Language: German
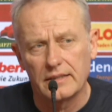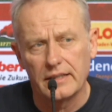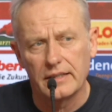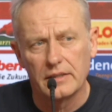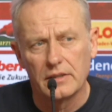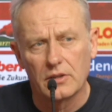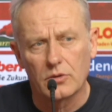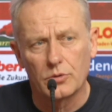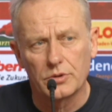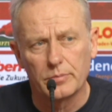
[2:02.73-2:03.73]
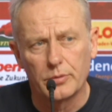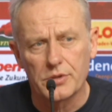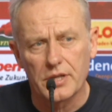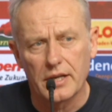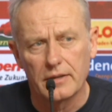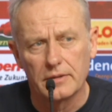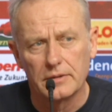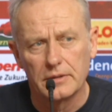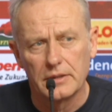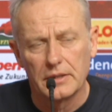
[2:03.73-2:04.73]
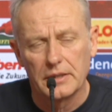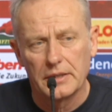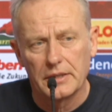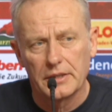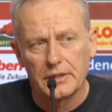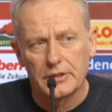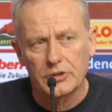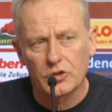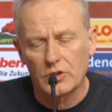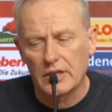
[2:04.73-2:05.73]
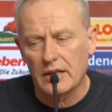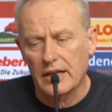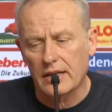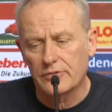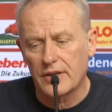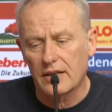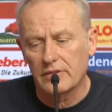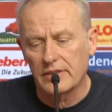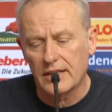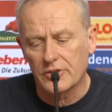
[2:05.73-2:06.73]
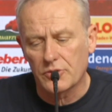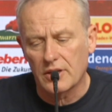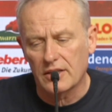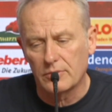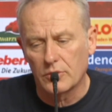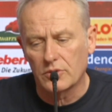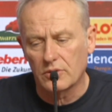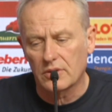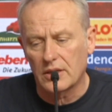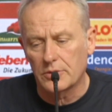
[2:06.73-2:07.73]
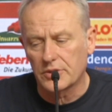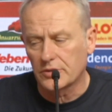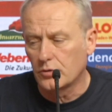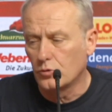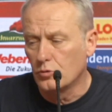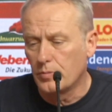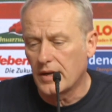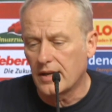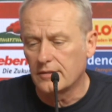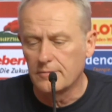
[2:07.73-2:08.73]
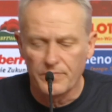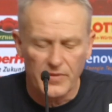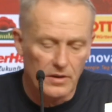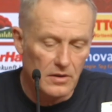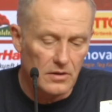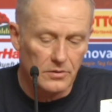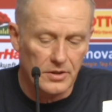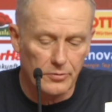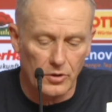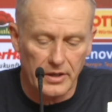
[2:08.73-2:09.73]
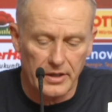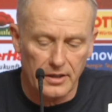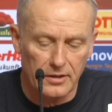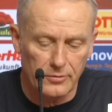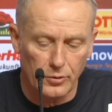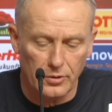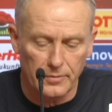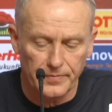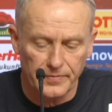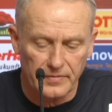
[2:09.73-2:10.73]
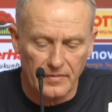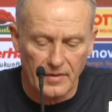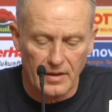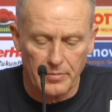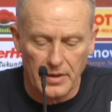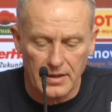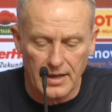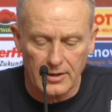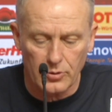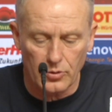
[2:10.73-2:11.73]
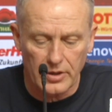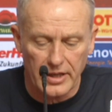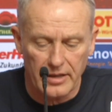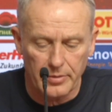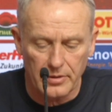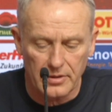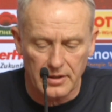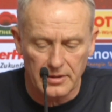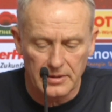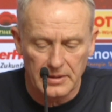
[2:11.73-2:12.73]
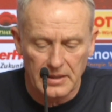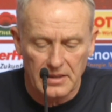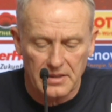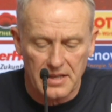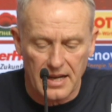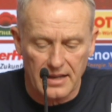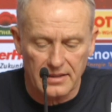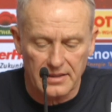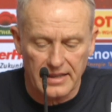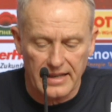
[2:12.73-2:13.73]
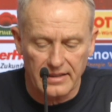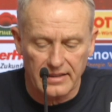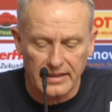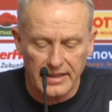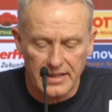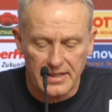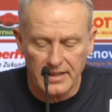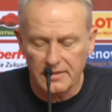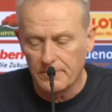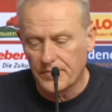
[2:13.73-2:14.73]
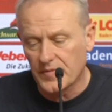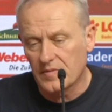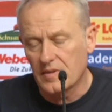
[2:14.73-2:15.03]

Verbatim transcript: dann die großen Busse schon hergefahren werden, so nach dem Motto raus aus der U-Bahn und die wollen irgendwo ein Plakat hochheben oder sagen, dass sie gegen den Krieg sind.